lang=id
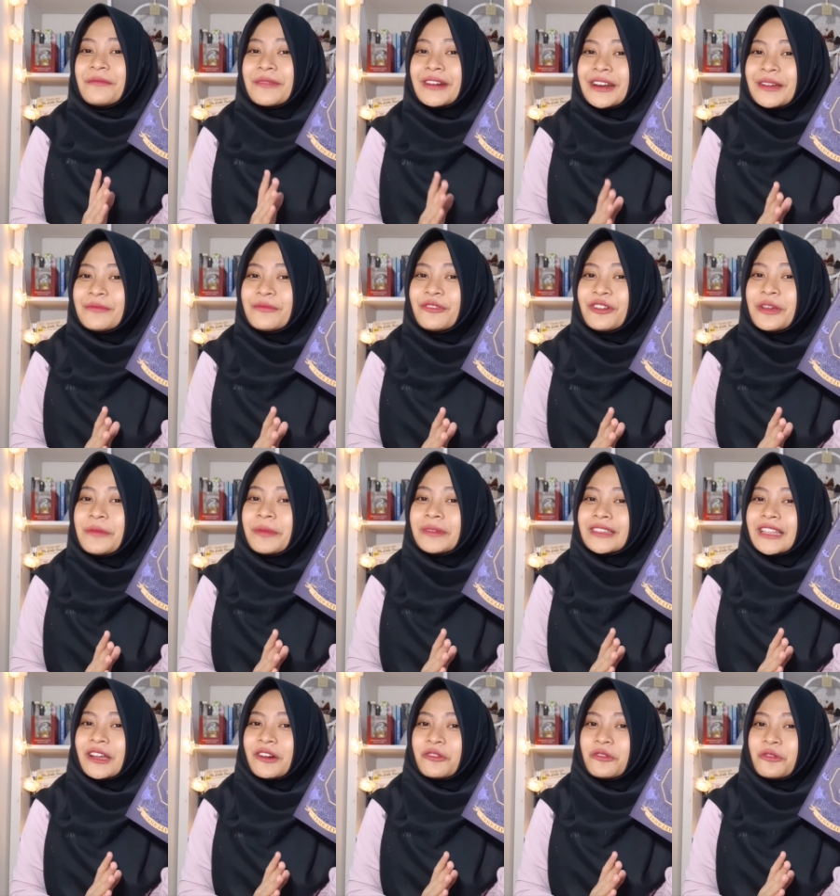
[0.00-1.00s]
menemui
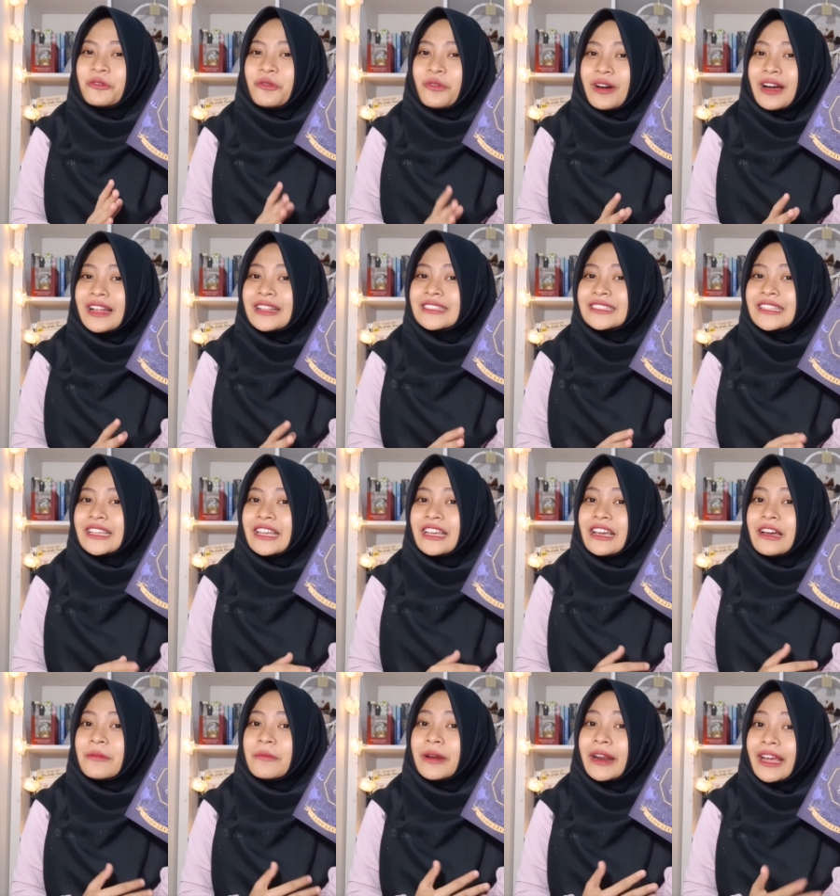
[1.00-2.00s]
petarung kuat
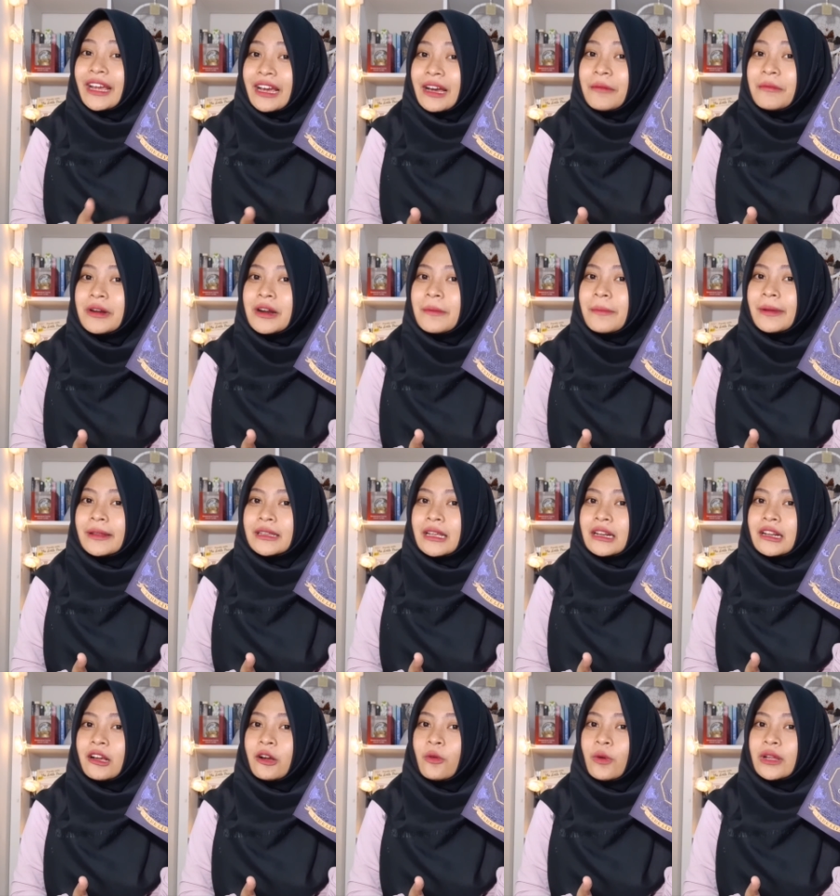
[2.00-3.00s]
sehingga mereka
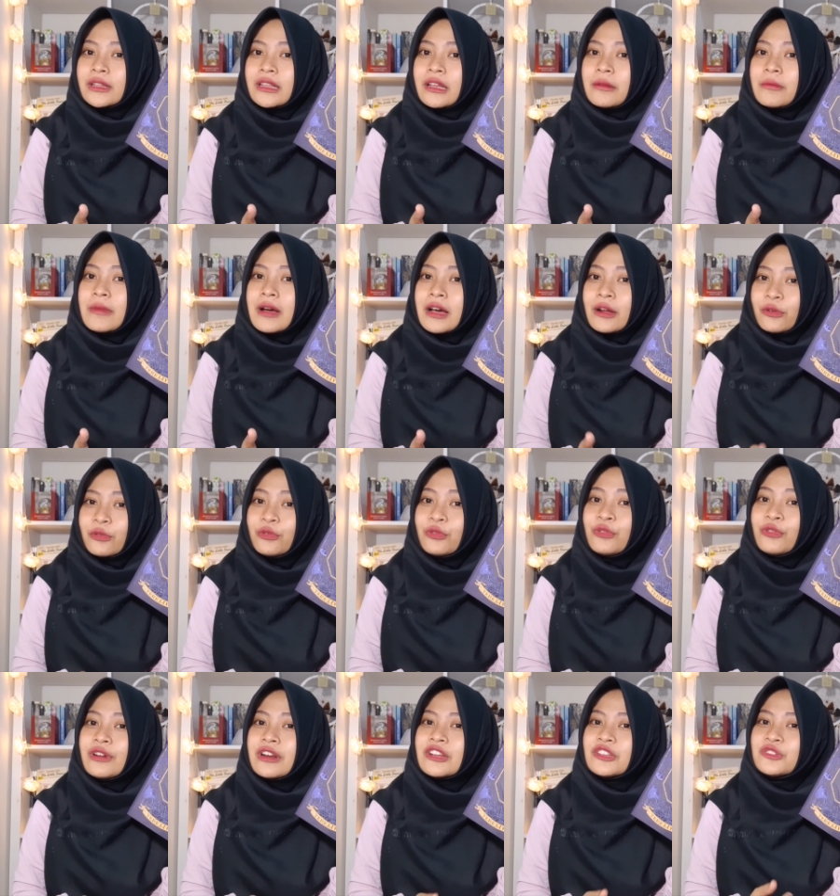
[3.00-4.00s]
mendapatkan kekuatan
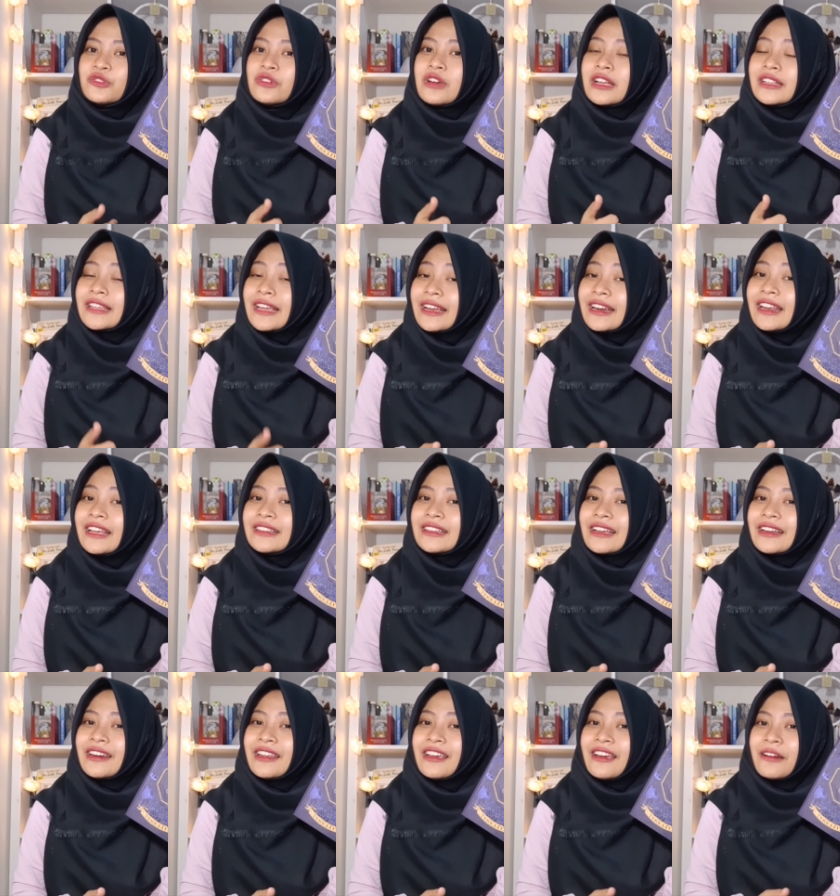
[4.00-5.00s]
baru dan juga
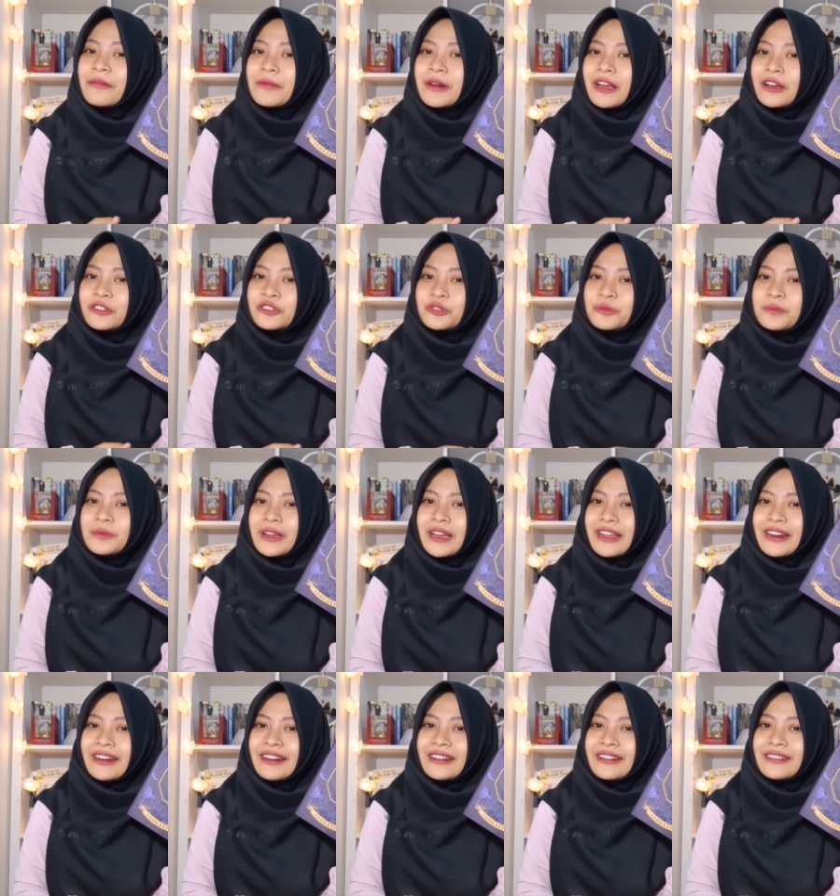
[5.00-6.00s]
teknik-teknik yang
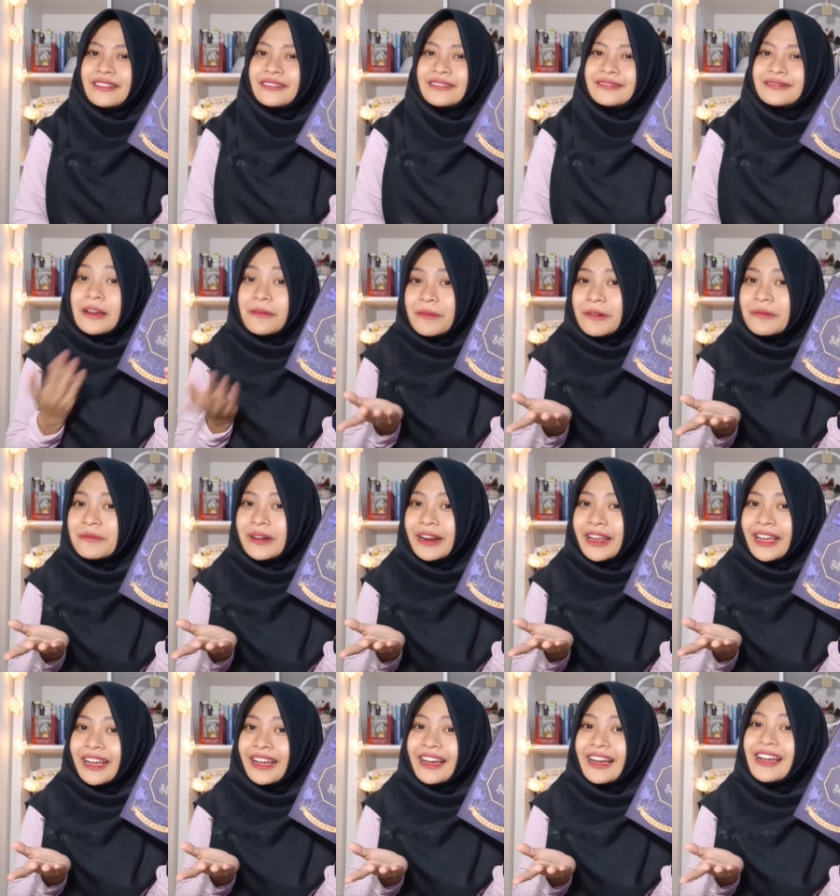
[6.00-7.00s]
menakjubkan. Siapa
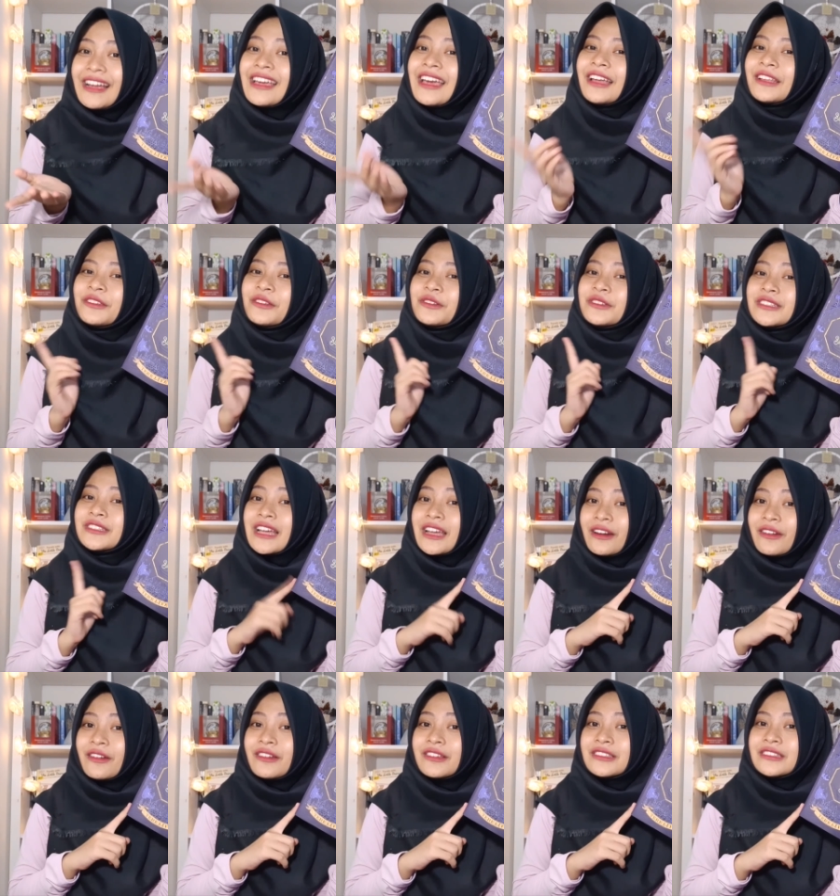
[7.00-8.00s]
mereka yaitu
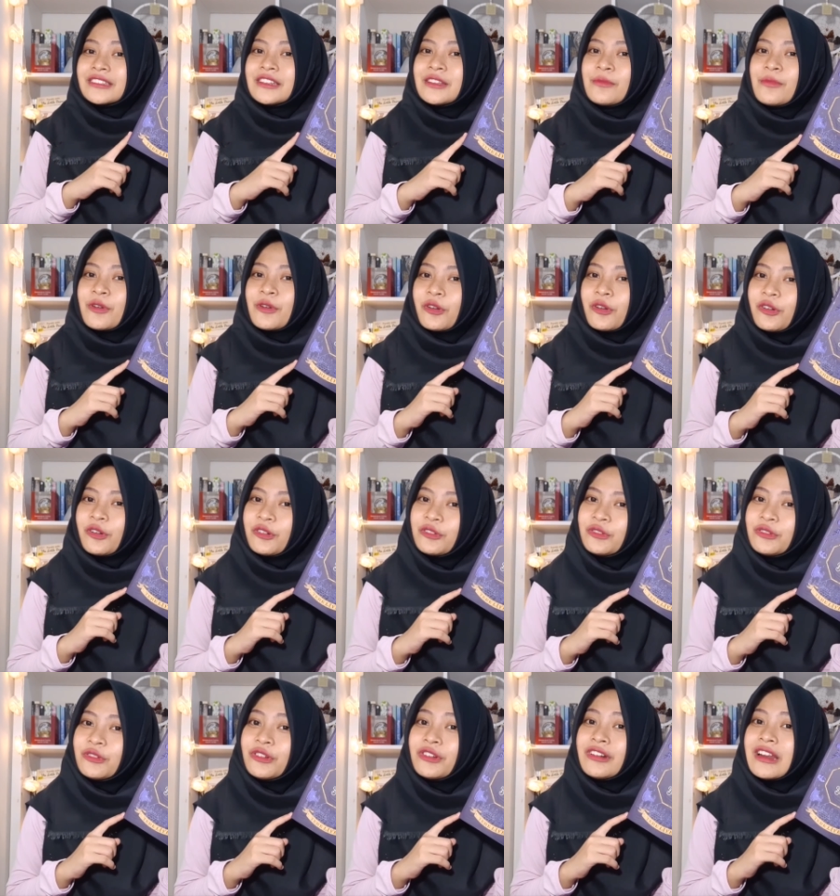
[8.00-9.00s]
Seros di
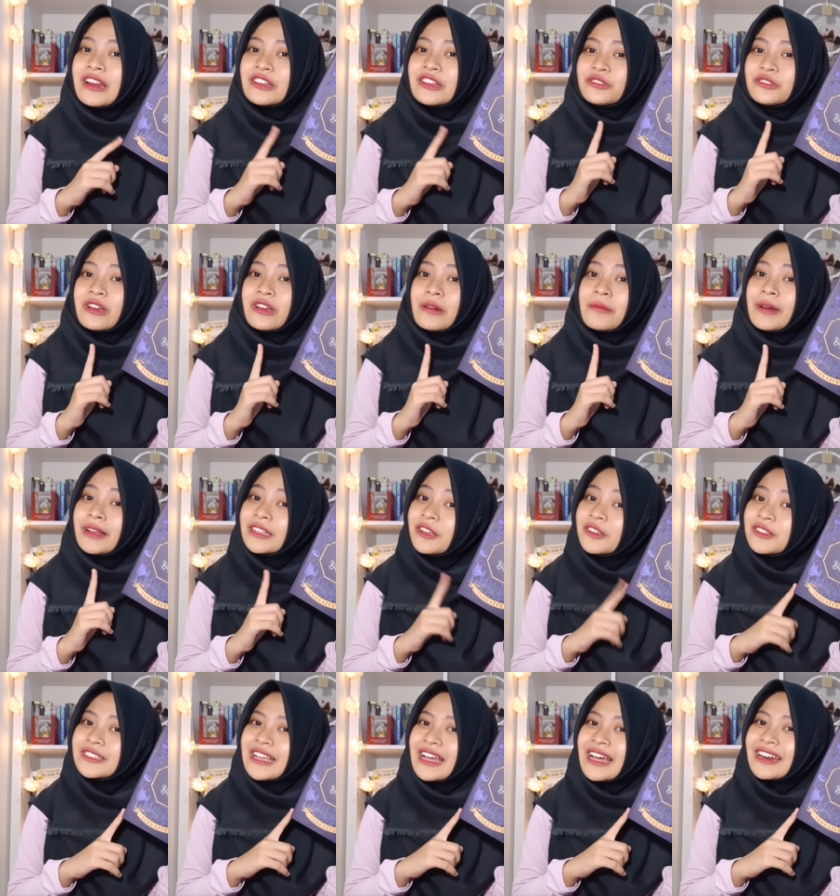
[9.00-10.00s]
Borodur dan juga
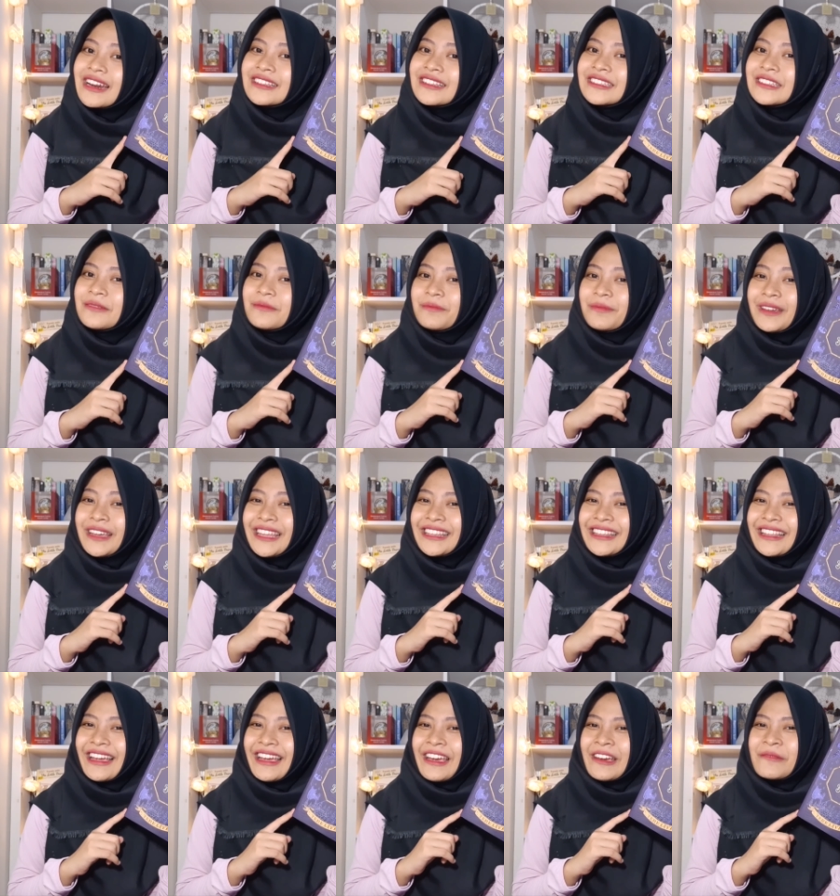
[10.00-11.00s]
Batozar si
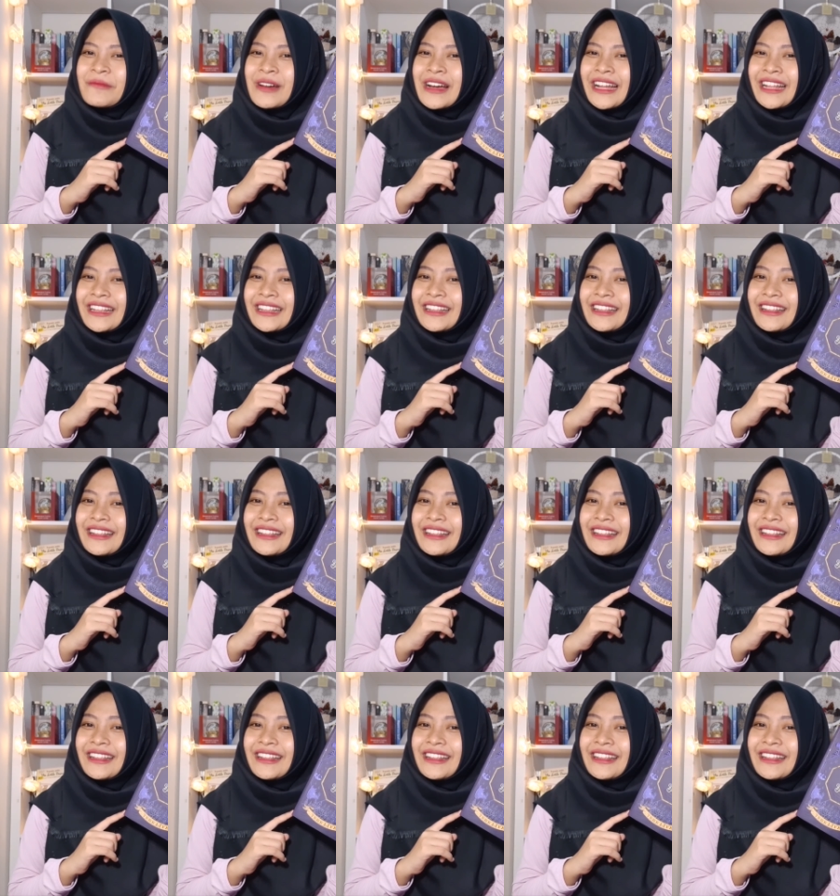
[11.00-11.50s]
pengintai hebat.